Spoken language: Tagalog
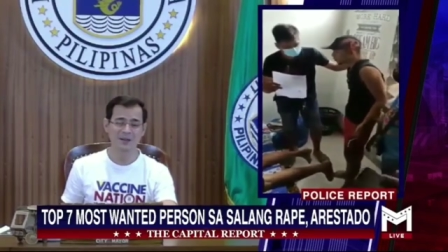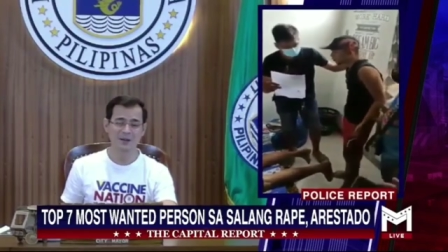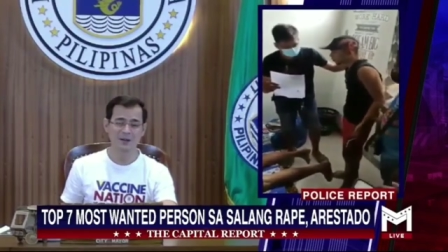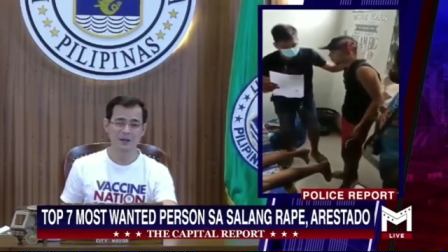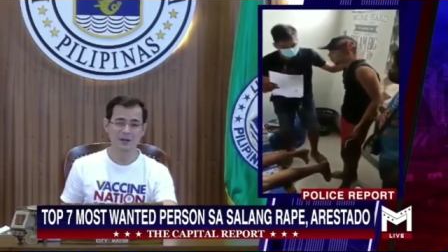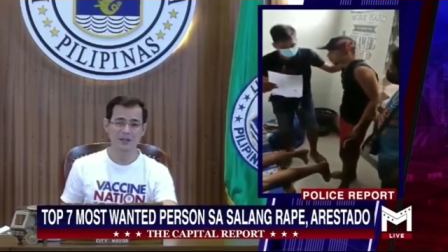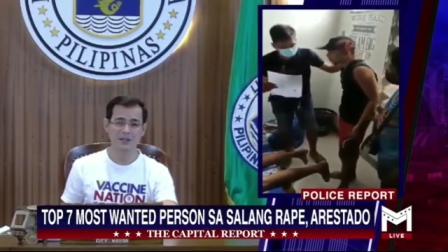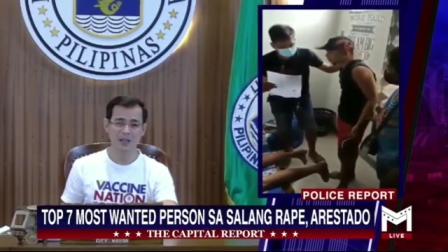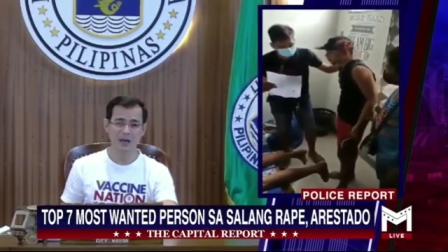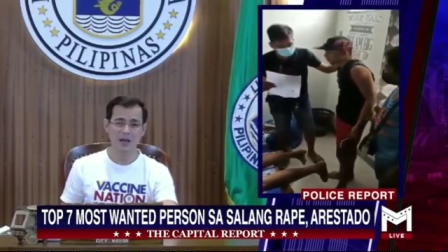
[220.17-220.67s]

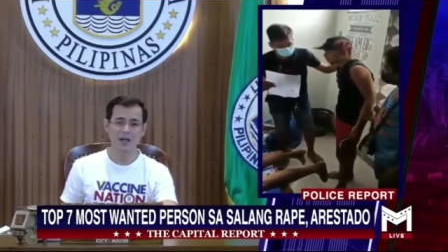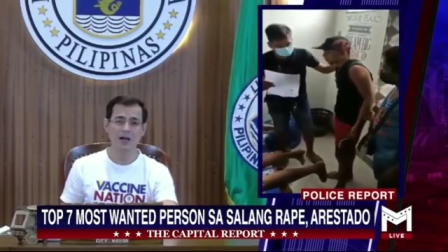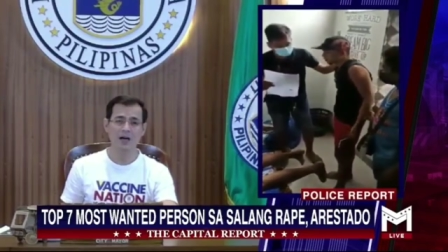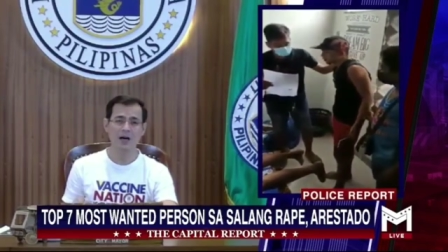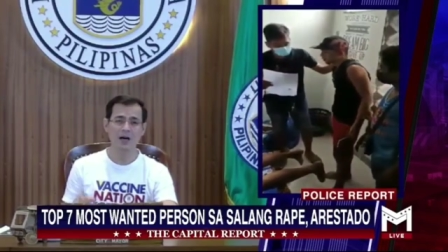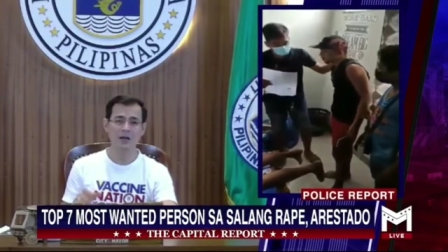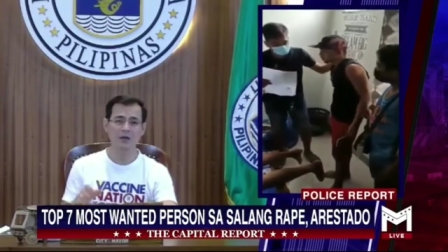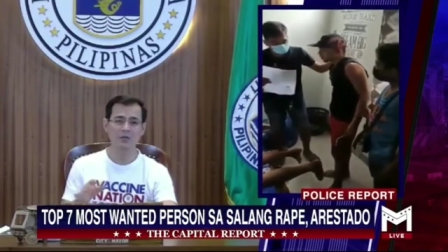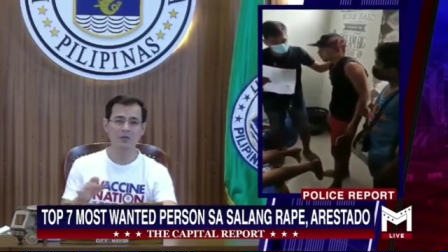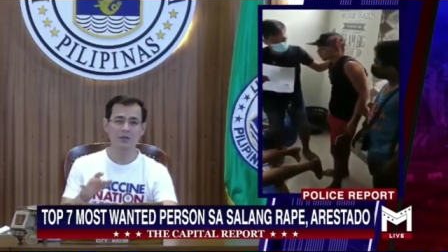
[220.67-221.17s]
Eh, talagang
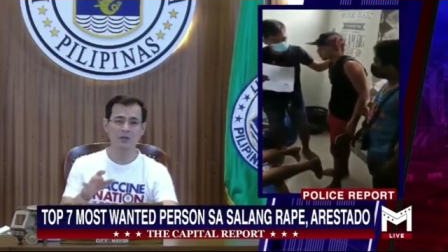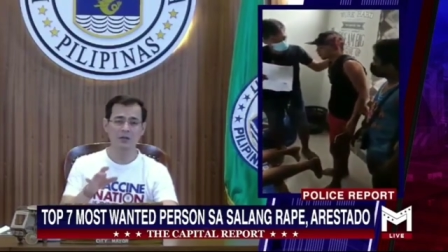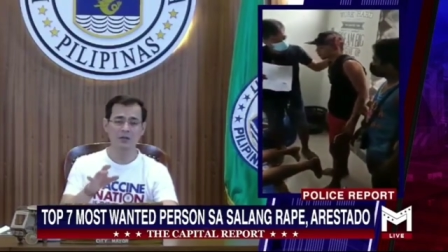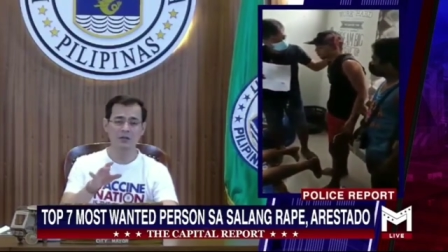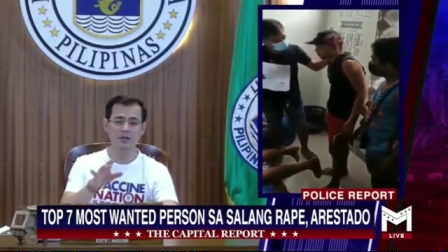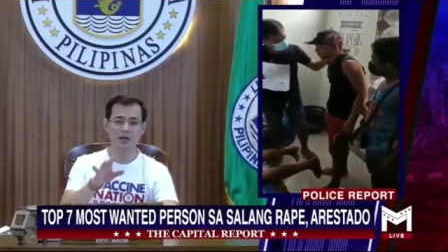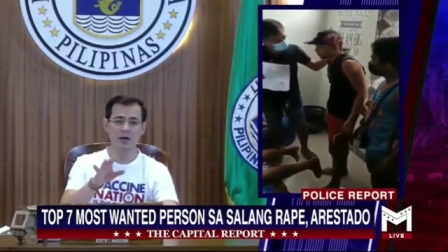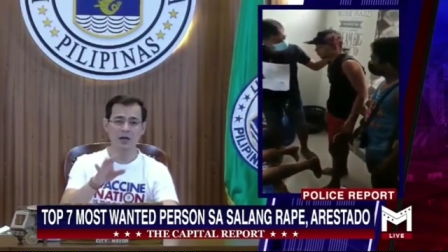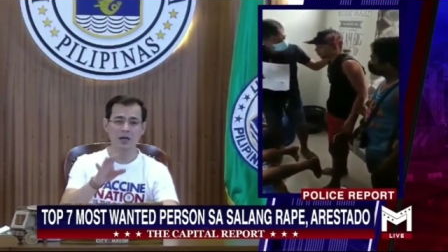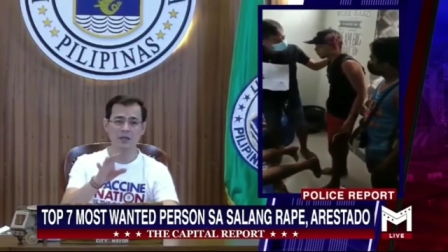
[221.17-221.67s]
ano eh,
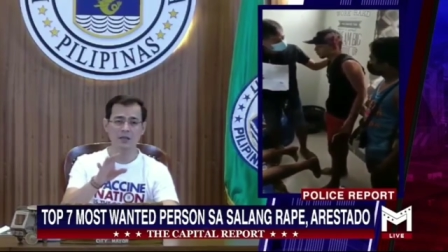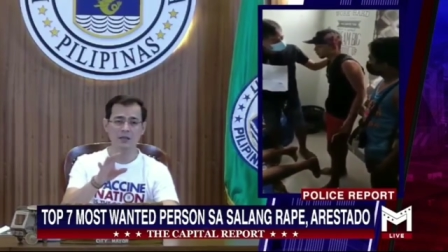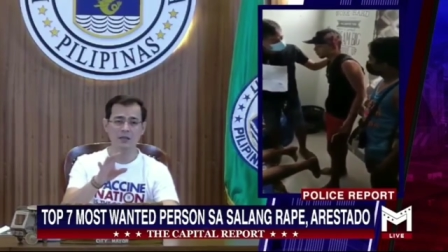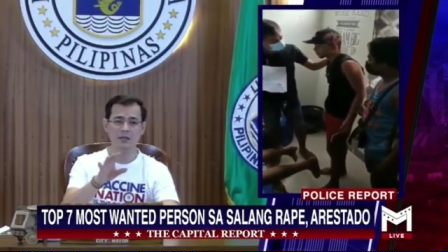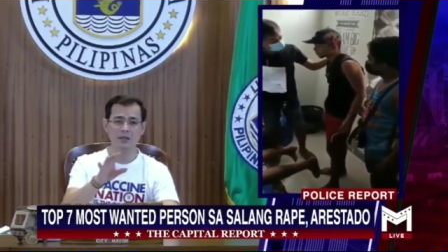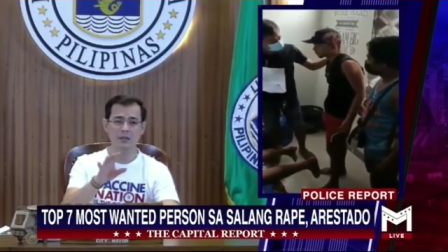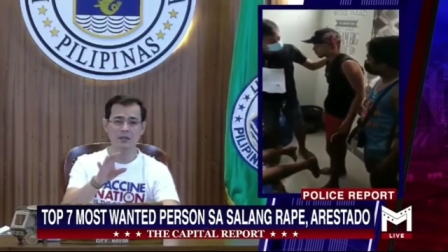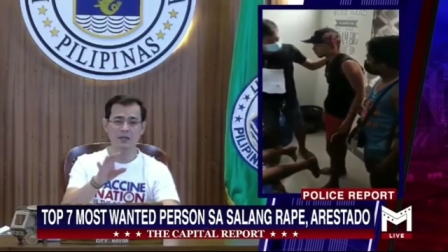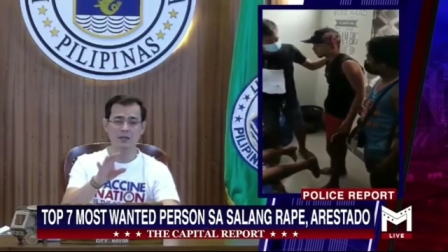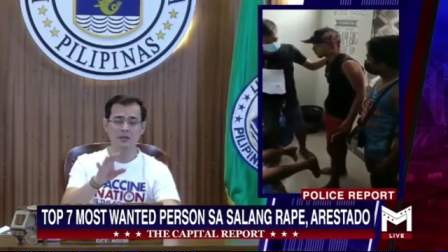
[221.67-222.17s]
diyan
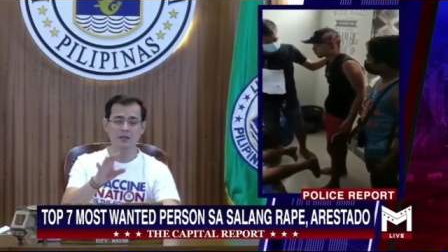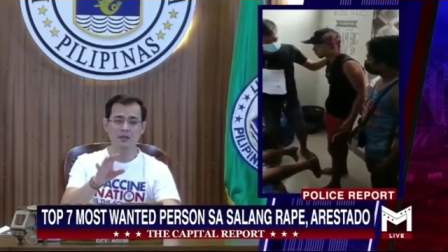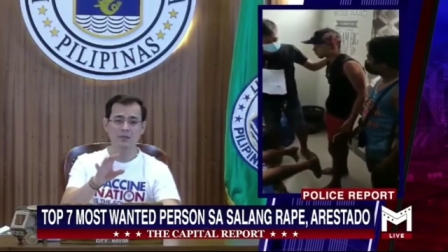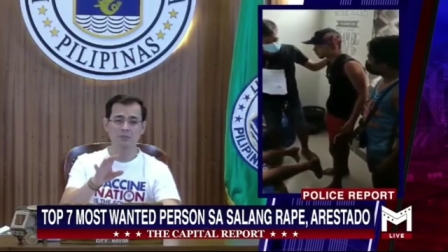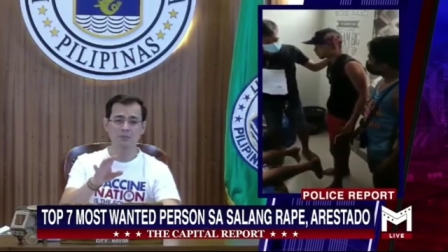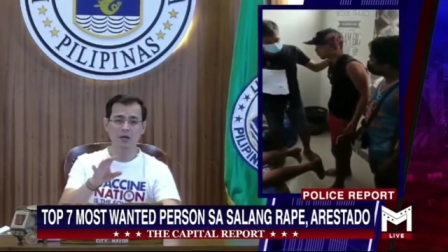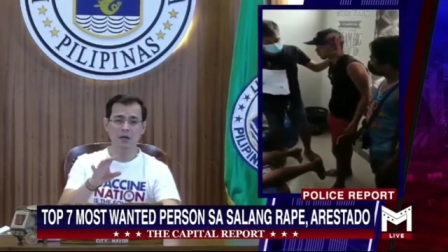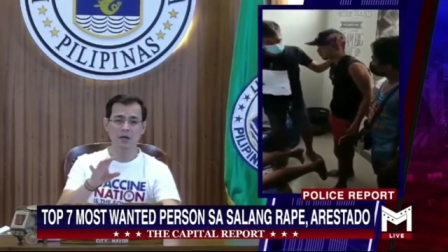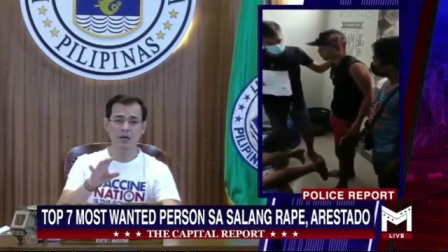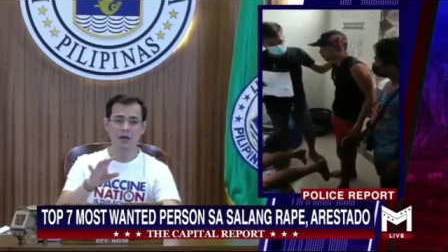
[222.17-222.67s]
kasi,
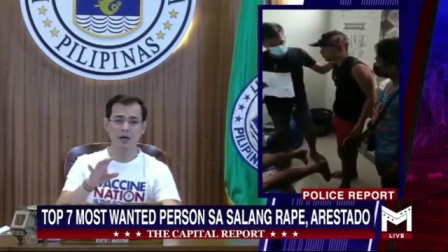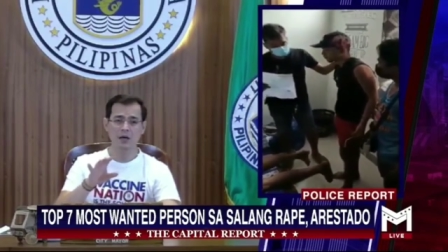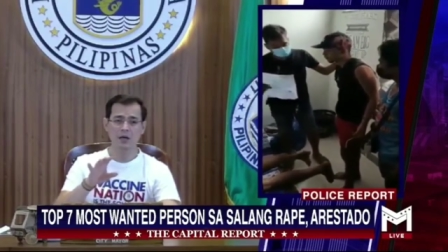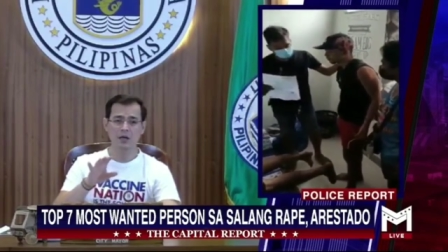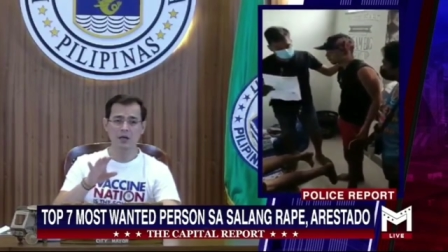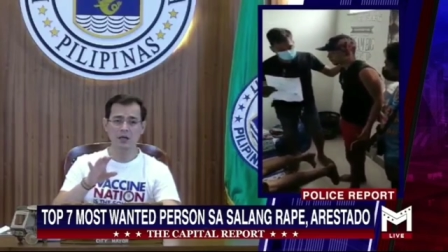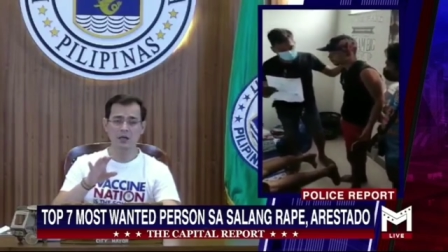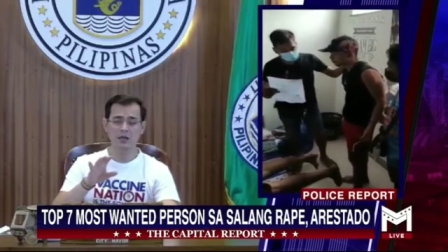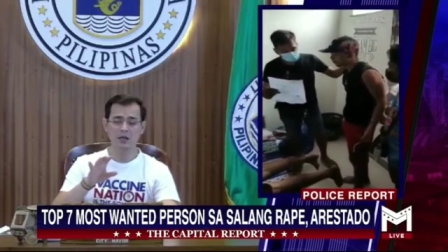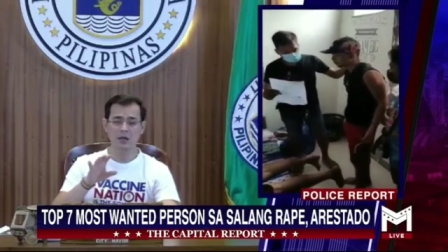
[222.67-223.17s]
pag
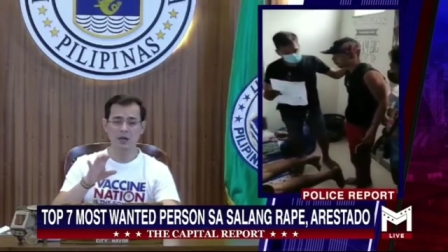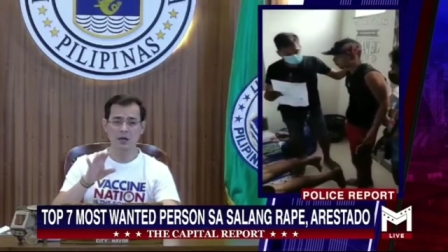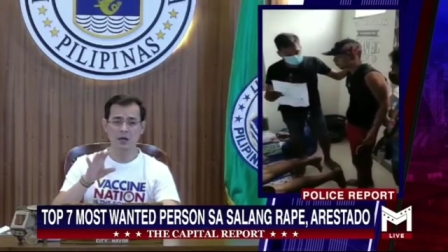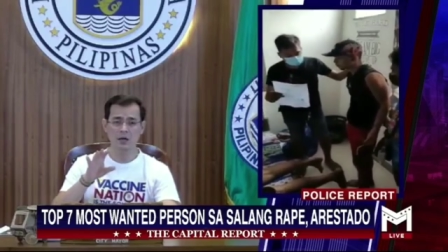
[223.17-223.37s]
nakikita